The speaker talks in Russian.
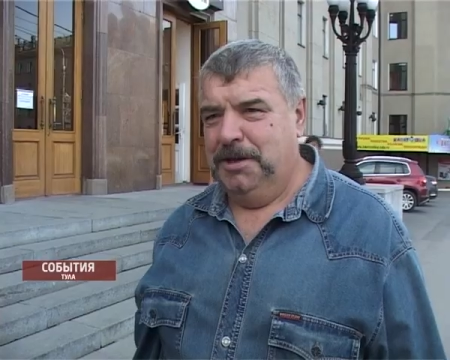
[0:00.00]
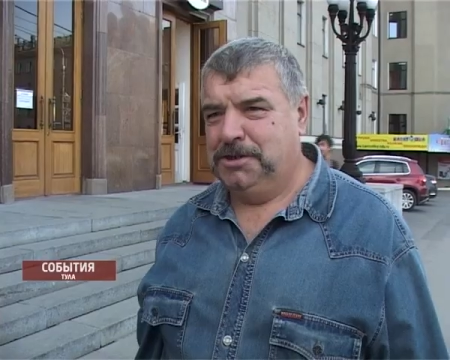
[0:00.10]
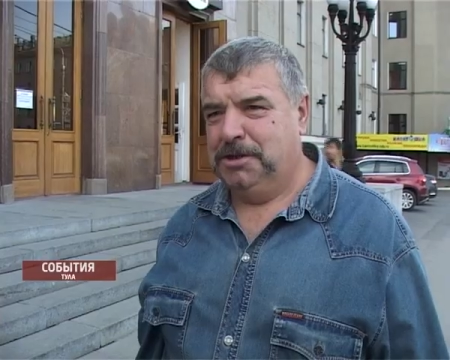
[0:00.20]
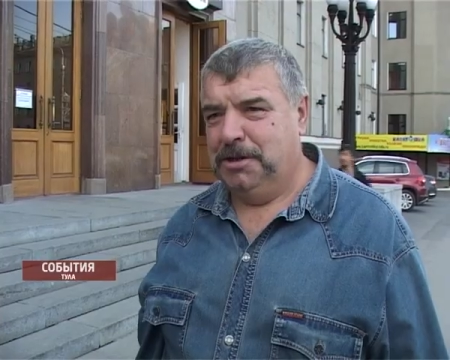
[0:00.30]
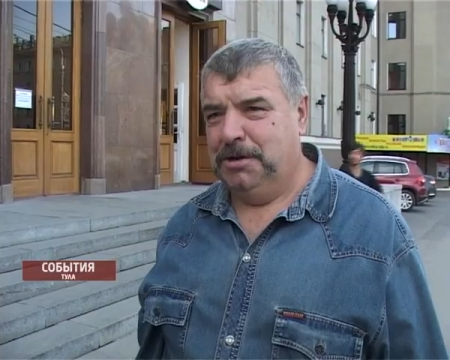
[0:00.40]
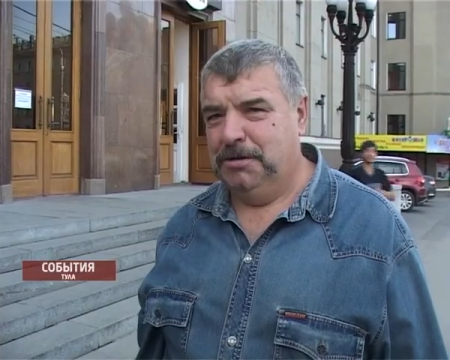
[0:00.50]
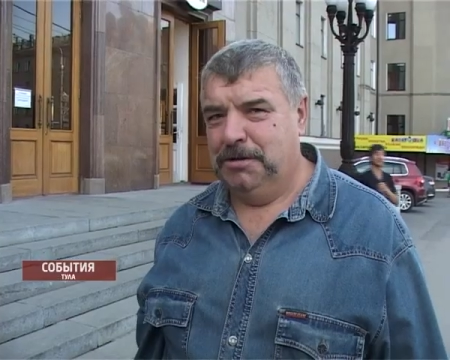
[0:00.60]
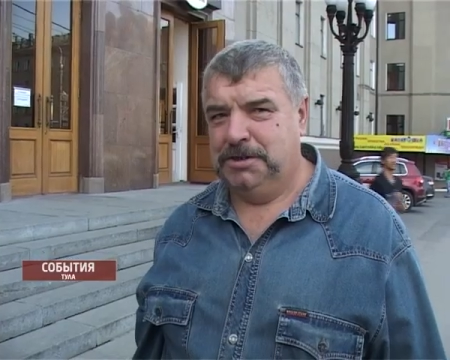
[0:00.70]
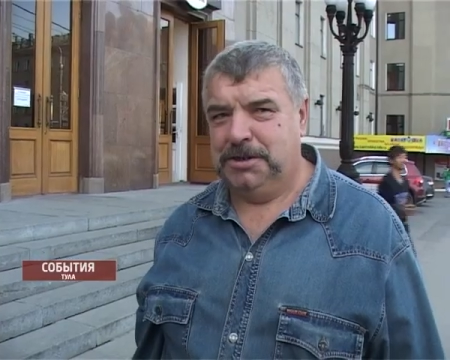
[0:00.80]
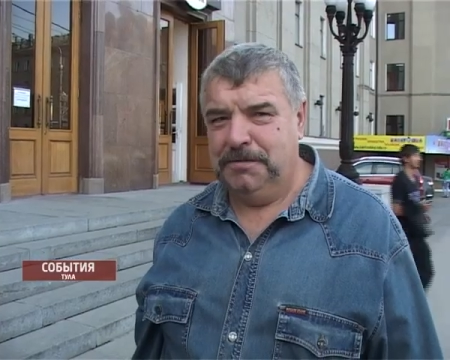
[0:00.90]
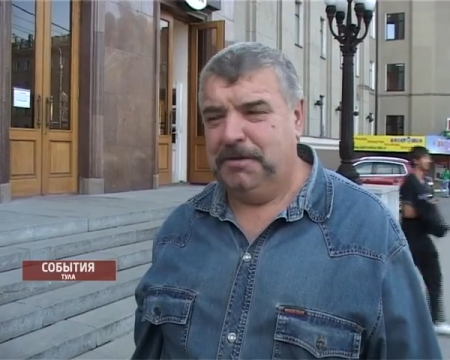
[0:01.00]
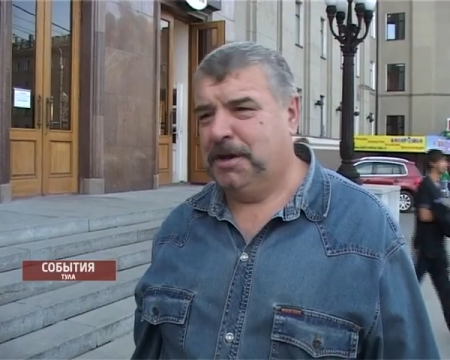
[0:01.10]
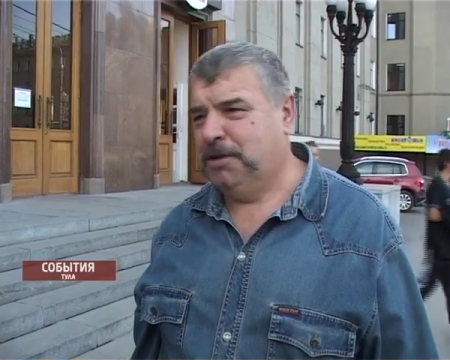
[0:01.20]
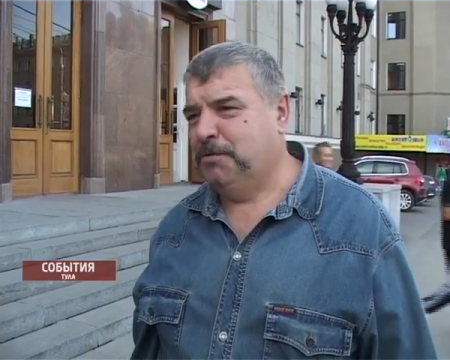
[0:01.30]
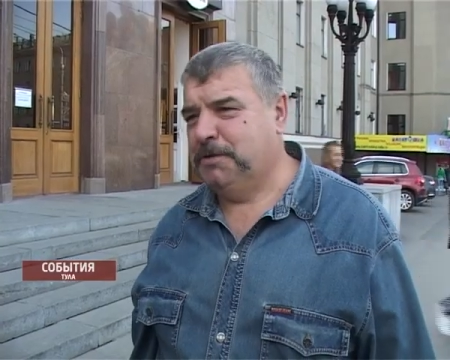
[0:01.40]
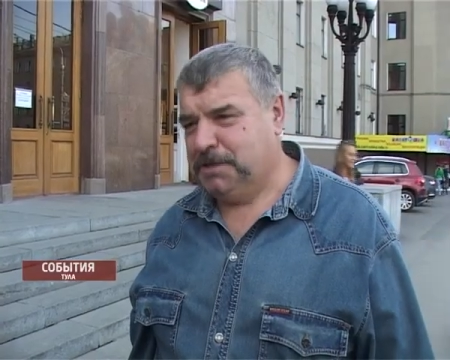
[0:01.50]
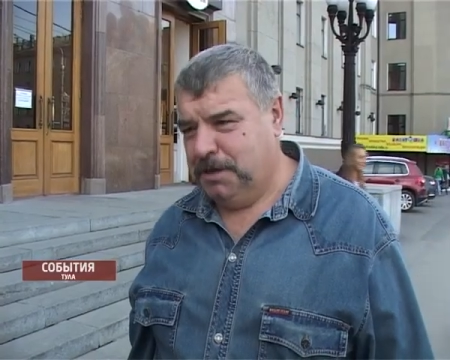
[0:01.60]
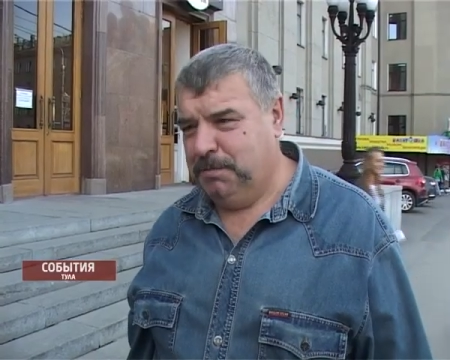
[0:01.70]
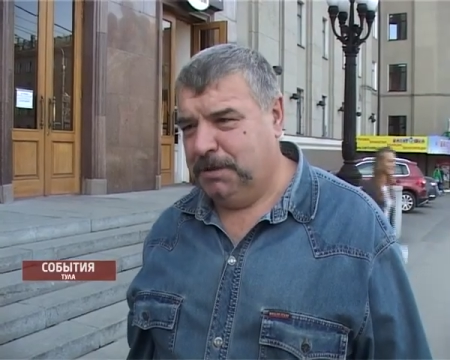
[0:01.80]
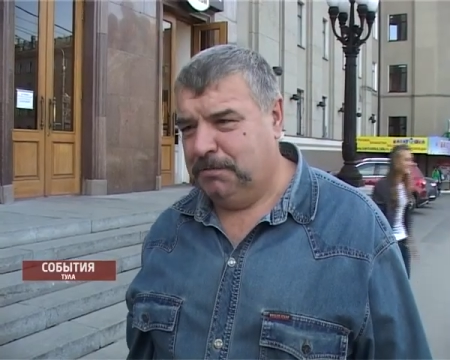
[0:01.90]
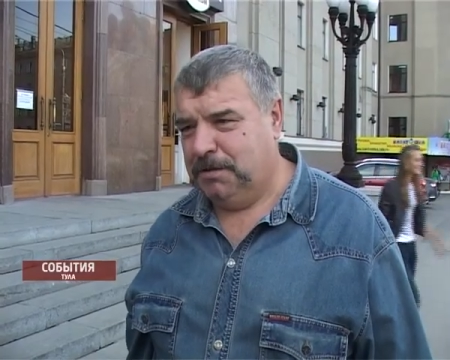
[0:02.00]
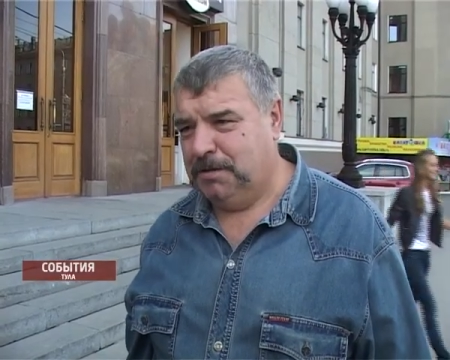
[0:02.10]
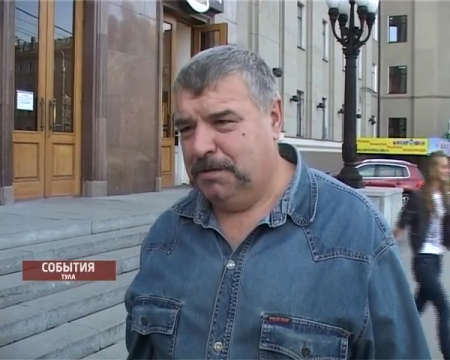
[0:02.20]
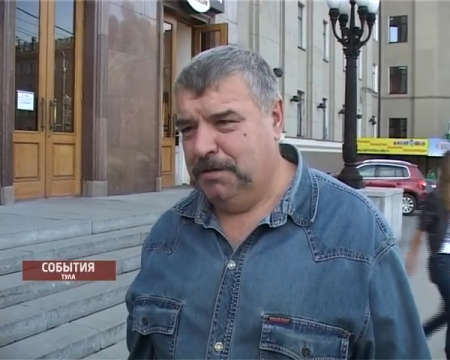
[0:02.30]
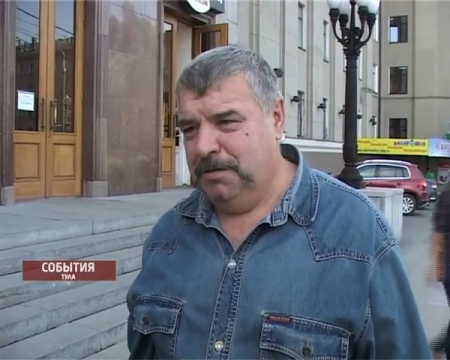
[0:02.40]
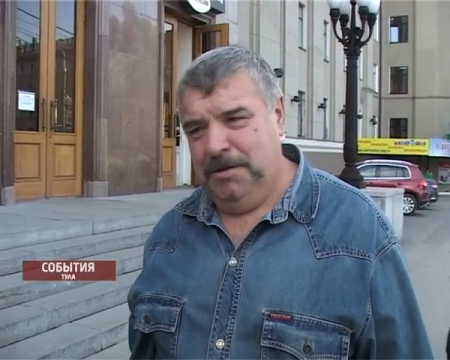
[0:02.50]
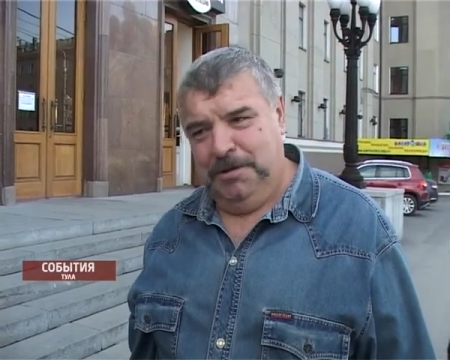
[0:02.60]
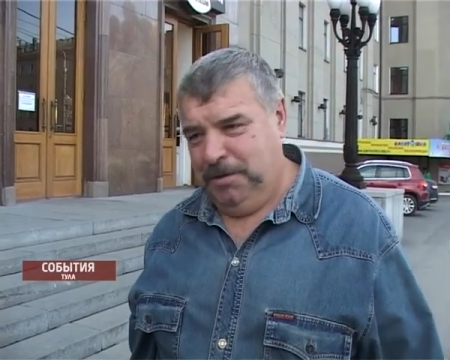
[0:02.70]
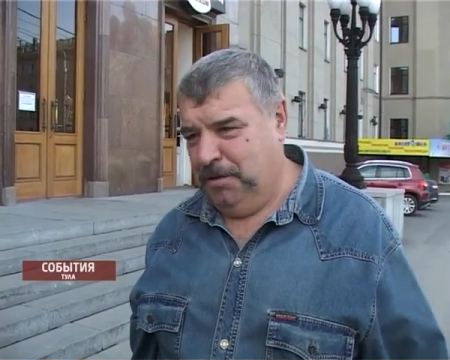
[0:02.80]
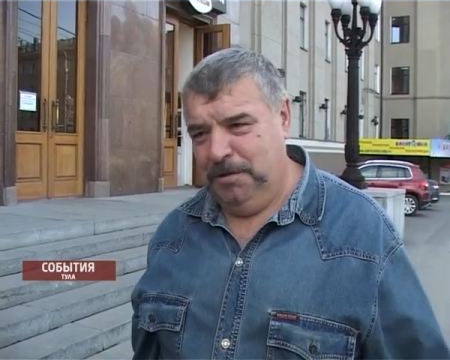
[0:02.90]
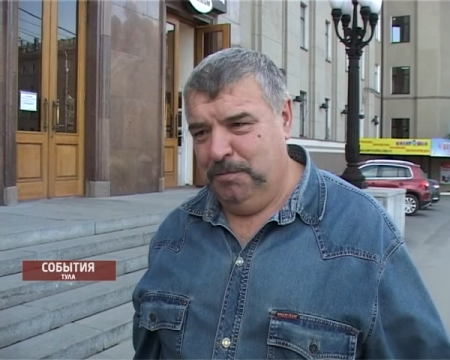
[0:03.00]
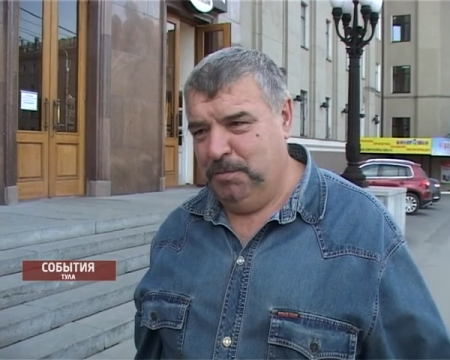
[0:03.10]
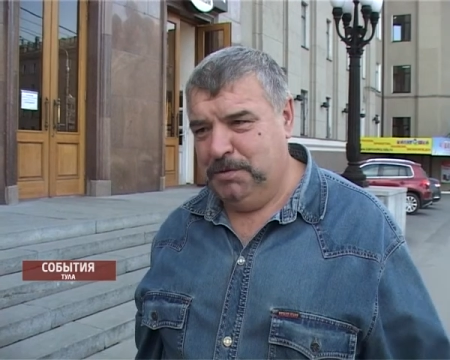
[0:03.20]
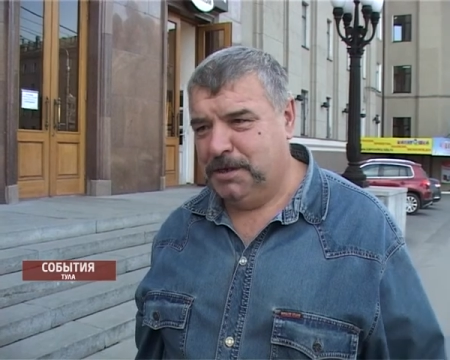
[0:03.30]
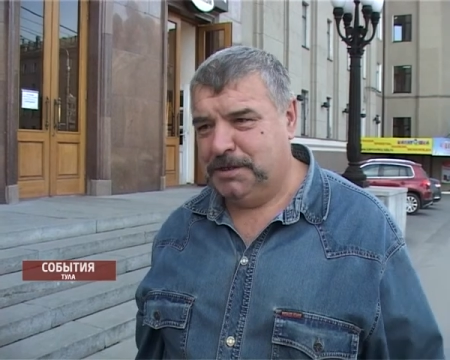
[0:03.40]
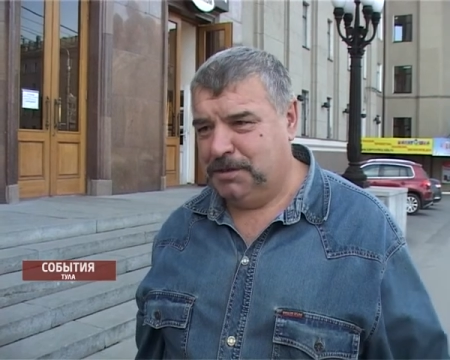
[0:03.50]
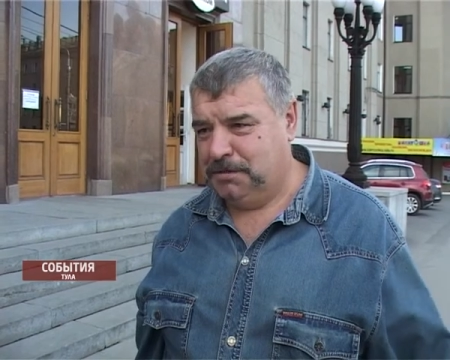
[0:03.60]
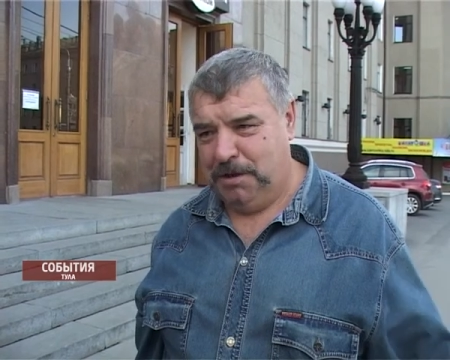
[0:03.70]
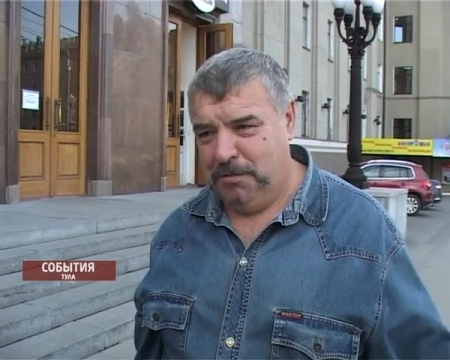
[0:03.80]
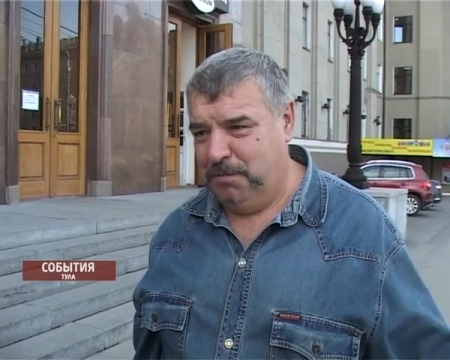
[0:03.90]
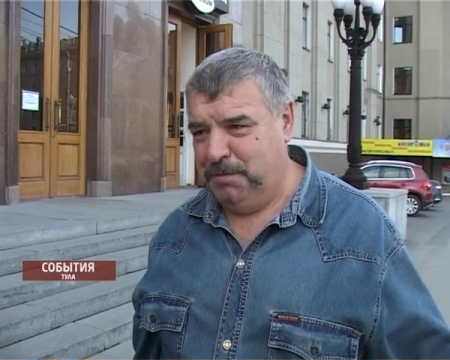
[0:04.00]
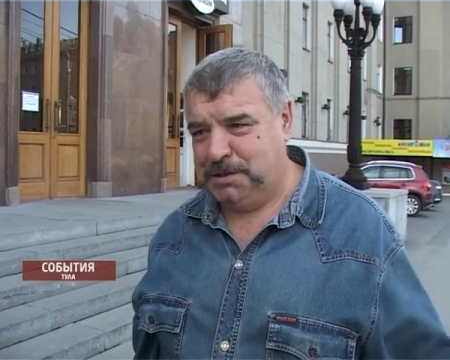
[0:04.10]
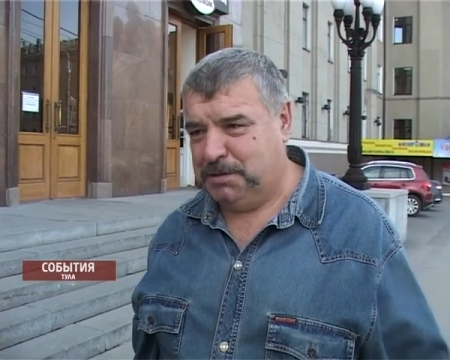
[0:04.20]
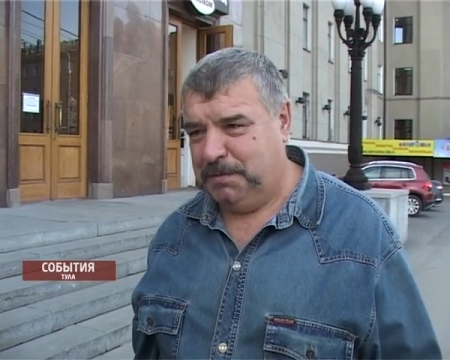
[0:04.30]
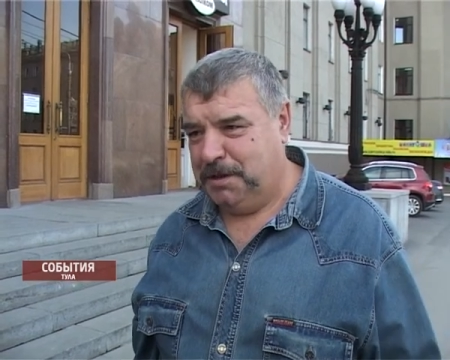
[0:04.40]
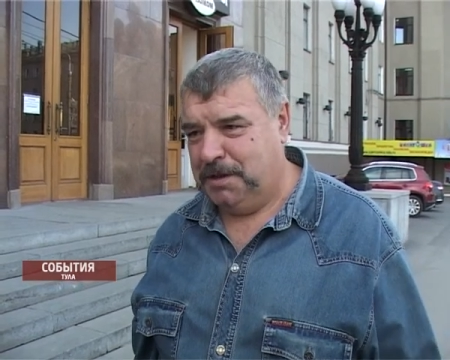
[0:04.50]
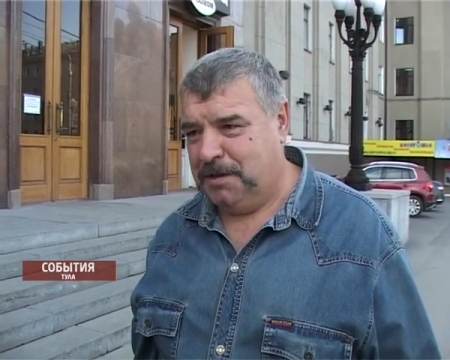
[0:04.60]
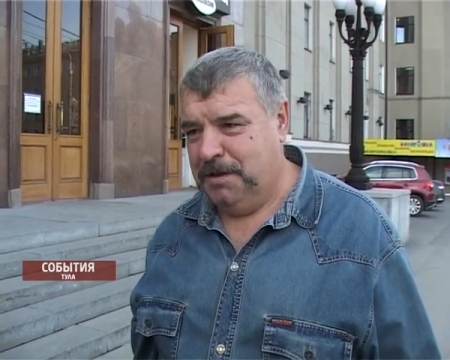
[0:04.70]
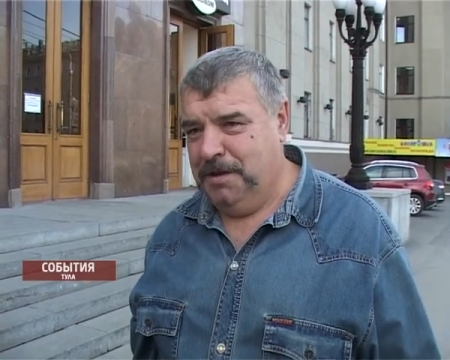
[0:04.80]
Я считаю, человек, который зарабатывает, ему без разницы, в какой месяц платить.